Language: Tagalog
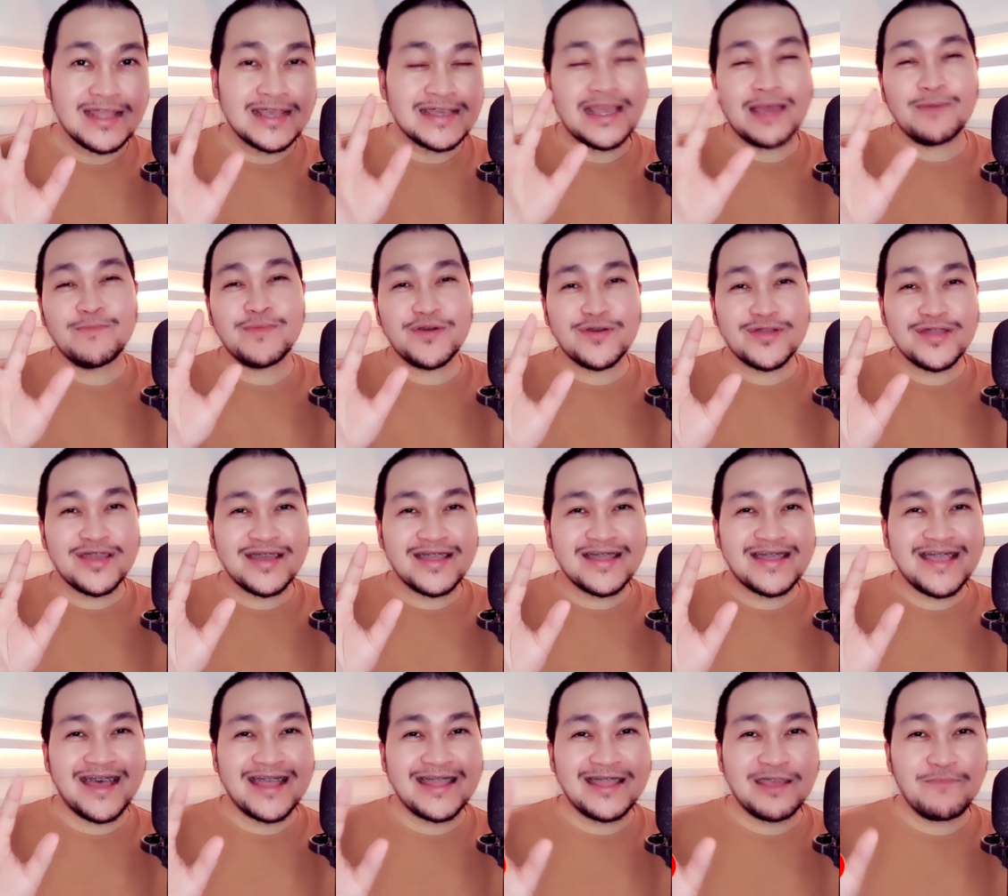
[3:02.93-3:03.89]
Nasabi ko
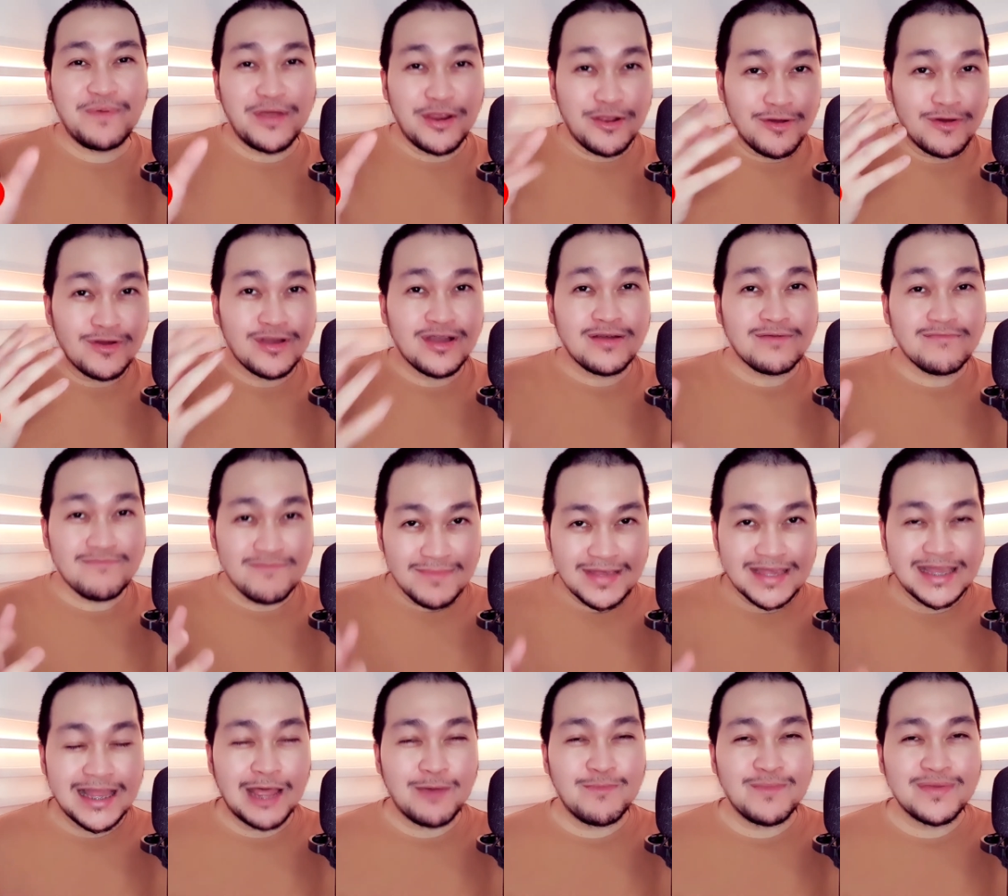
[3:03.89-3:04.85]
na yan dati. Pero
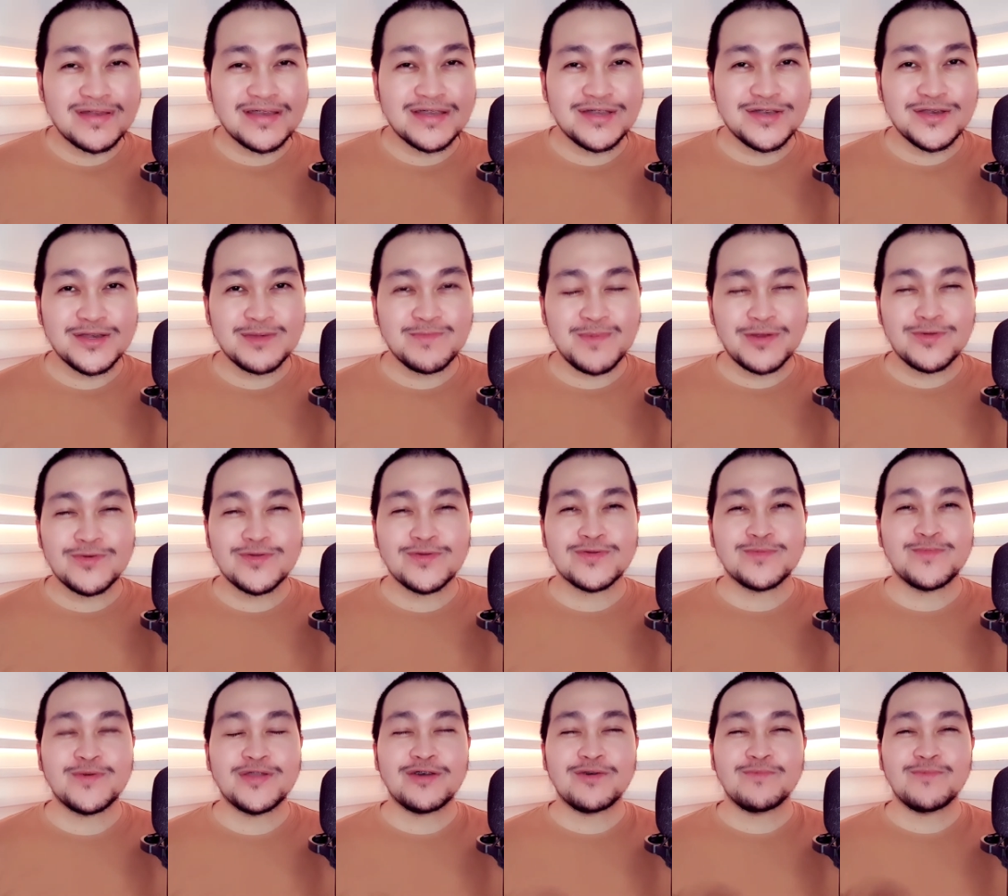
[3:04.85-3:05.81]
salamat sa Diyos.
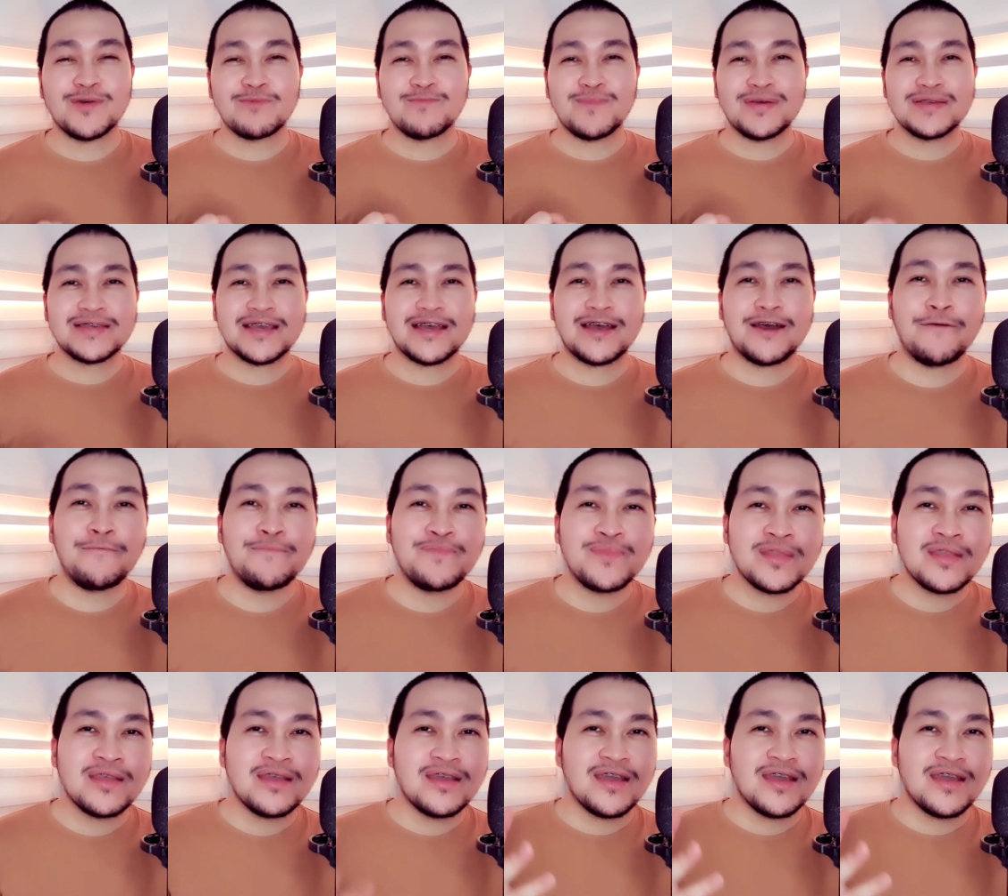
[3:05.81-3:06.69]
Marunong naman ako magbasa.